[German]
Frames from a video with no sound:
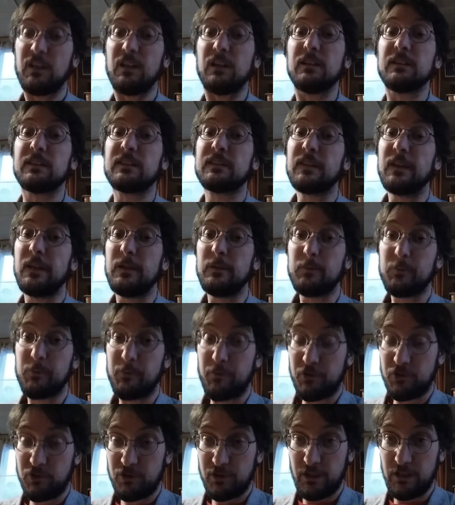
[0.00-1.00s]

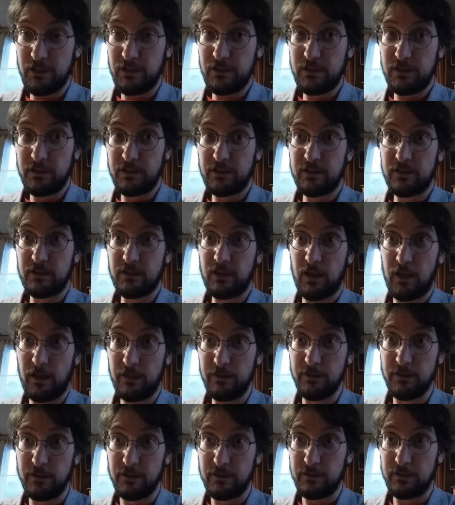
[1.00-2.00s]
Selbstverständlich
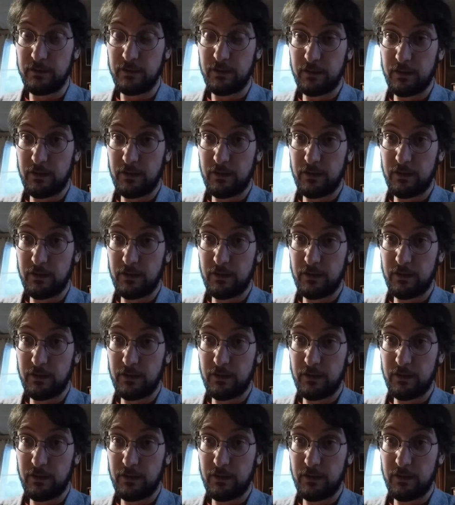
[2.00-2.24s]
kann die